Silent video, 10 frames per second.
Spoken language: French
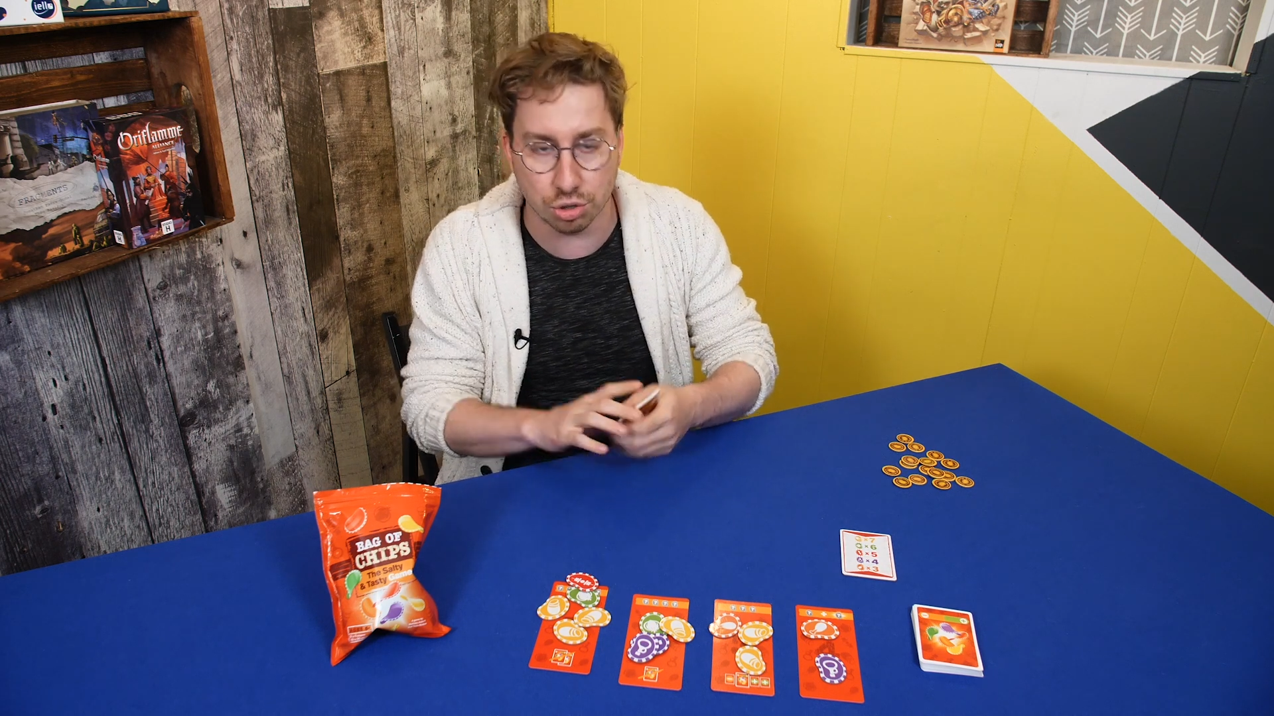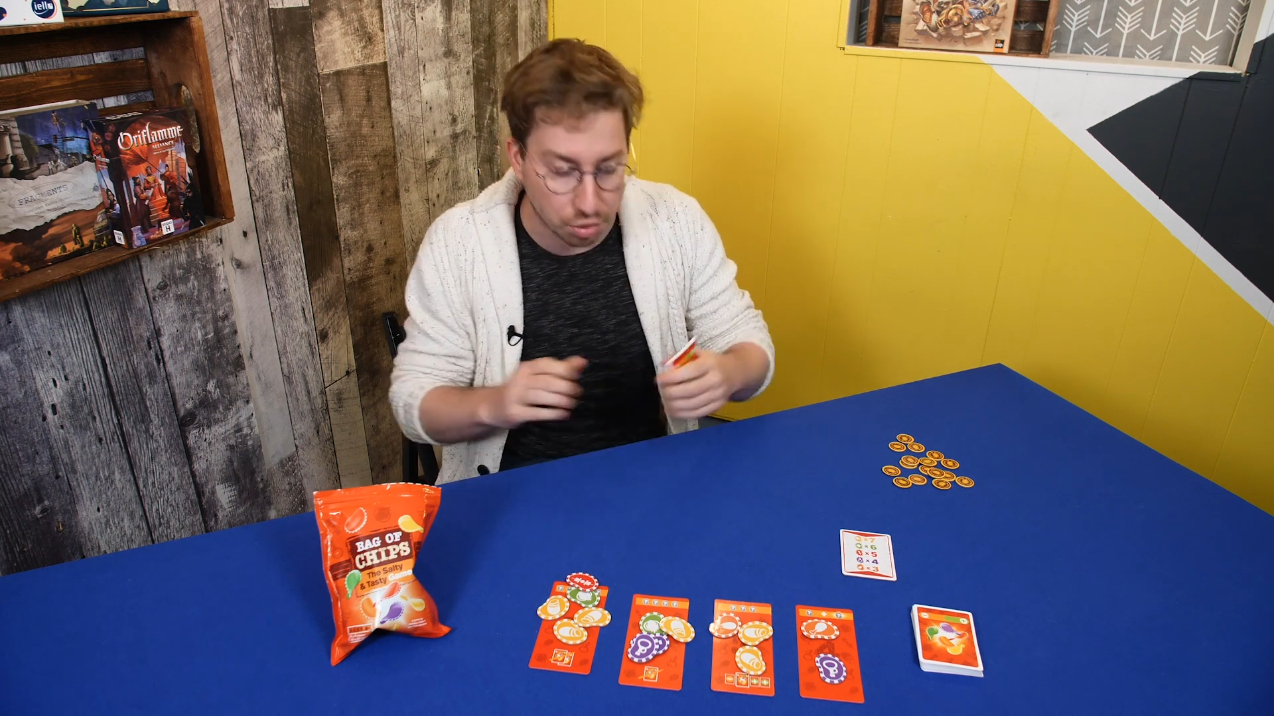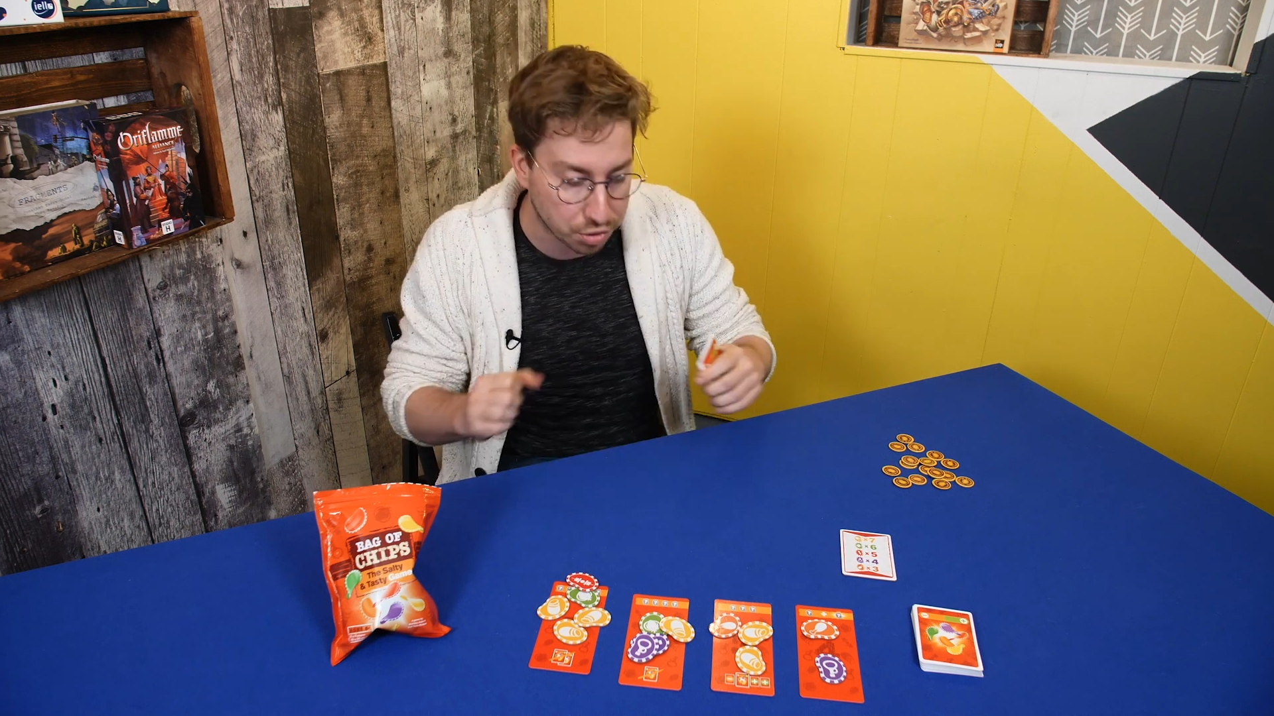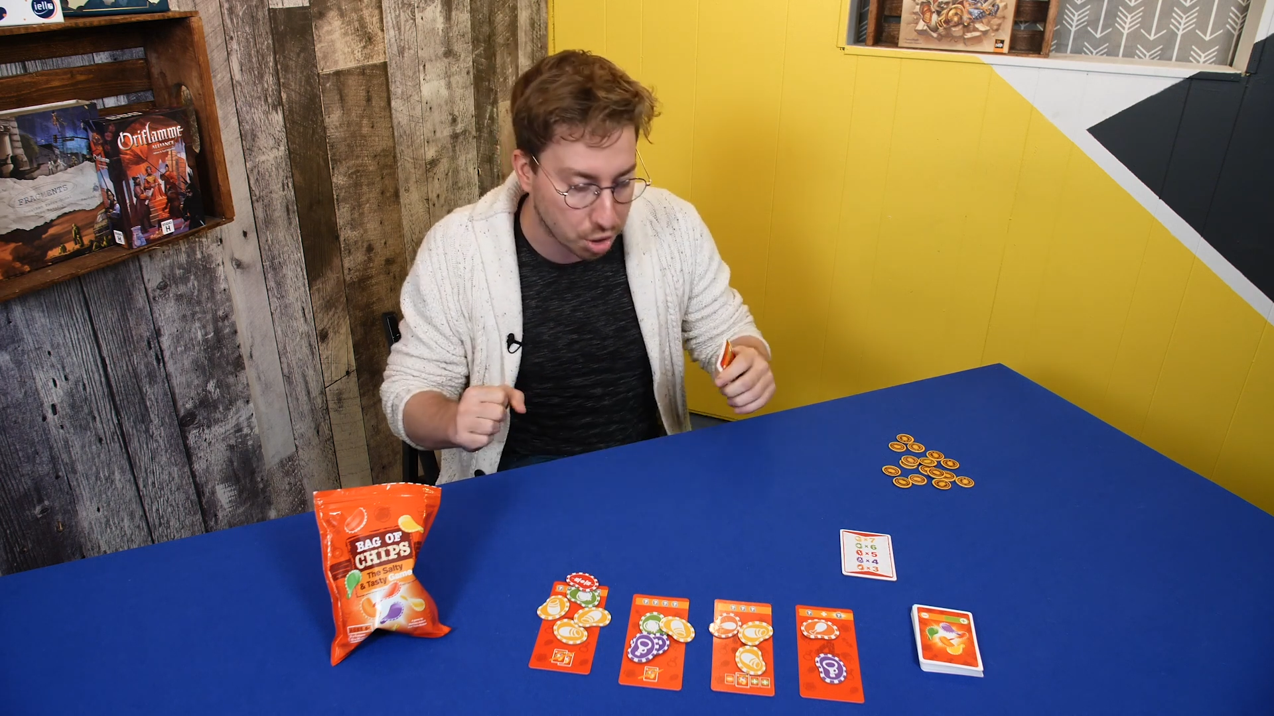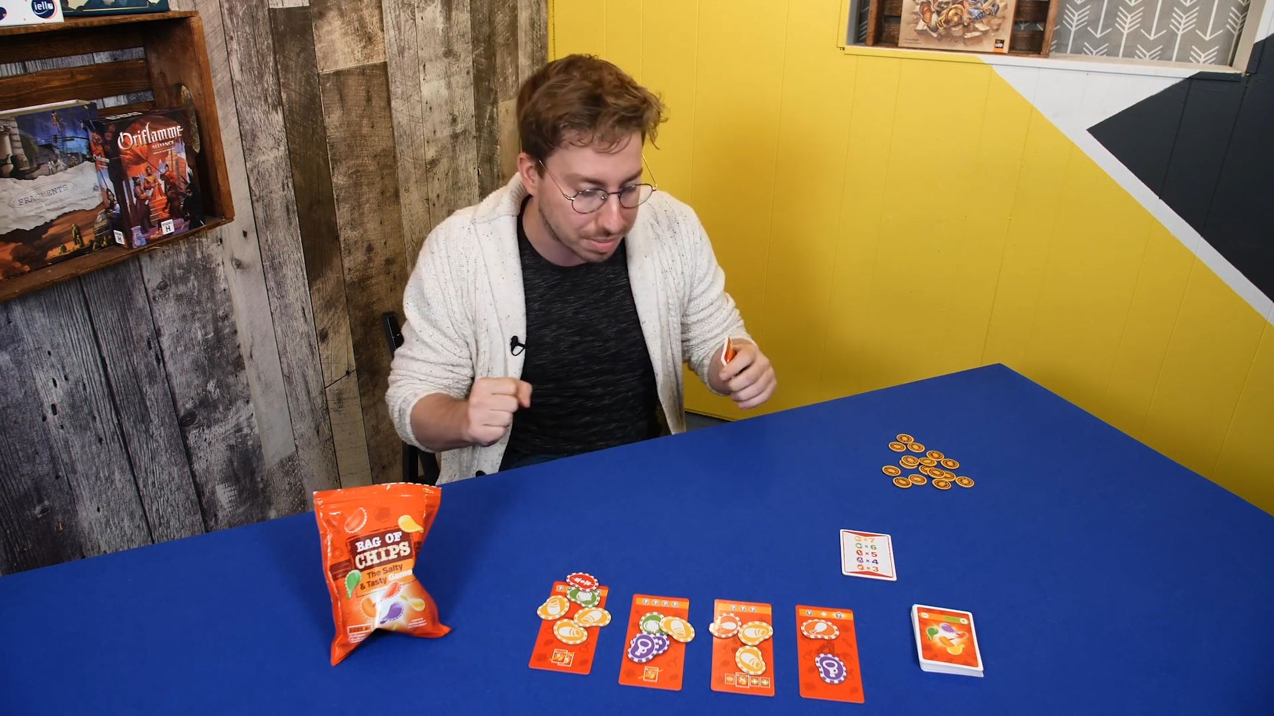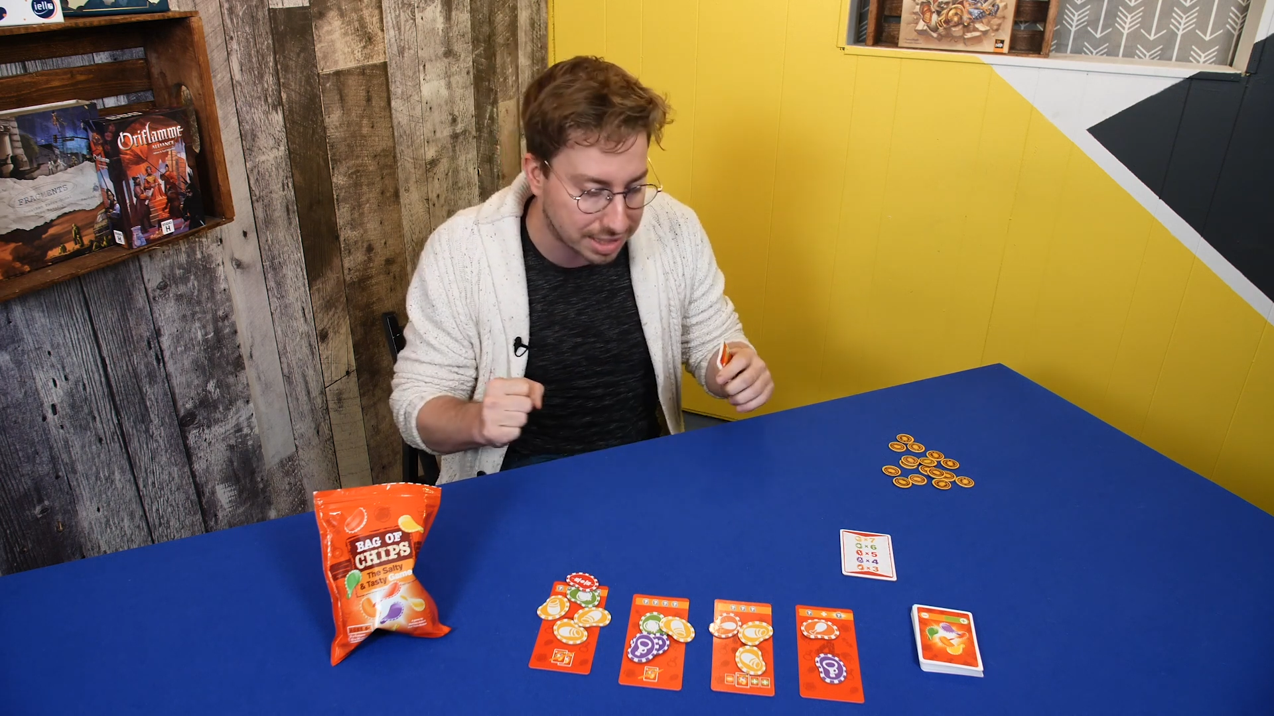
je trouve qu'il y a une